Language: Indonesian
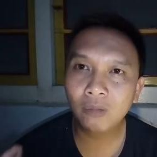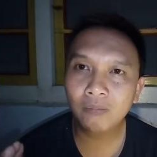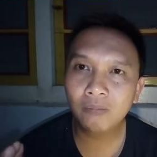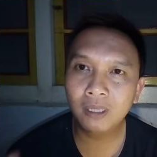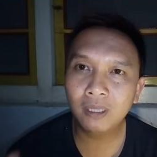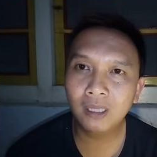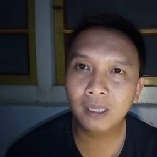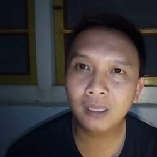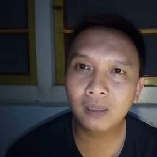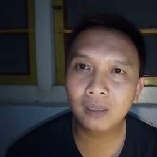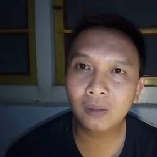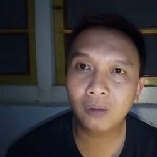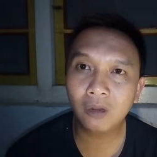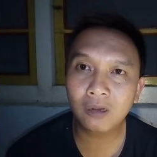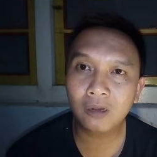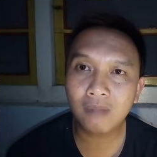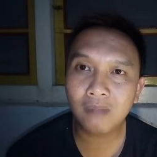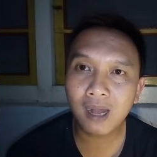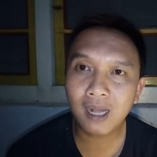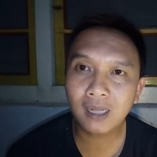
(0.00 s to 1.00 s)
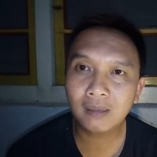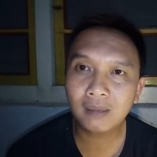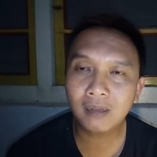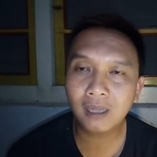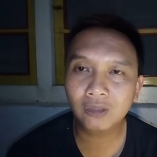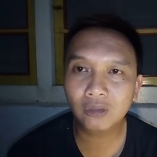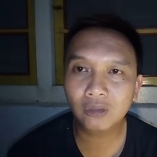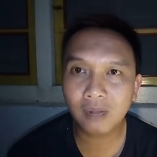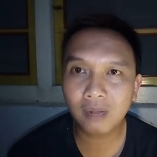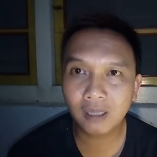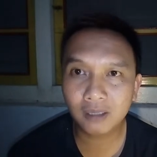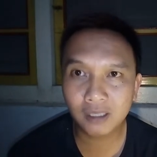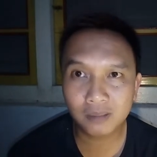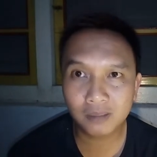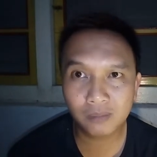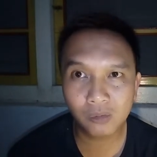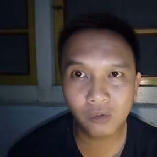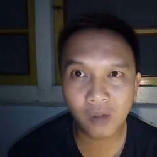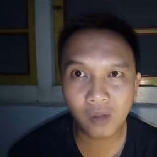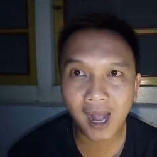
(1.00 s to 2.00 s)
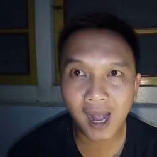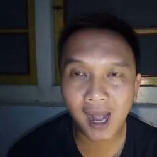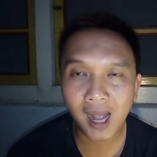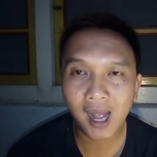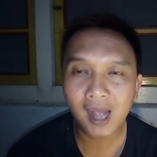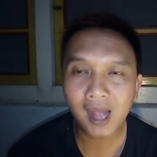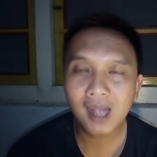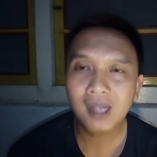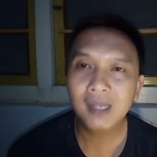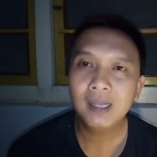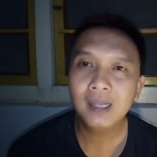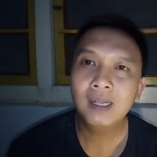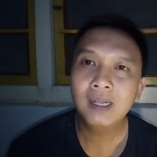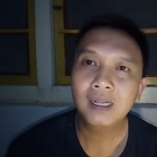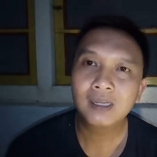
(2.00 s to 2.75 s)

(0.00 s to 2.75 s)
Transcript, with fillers: di mobil kolbak atau bak terbuka.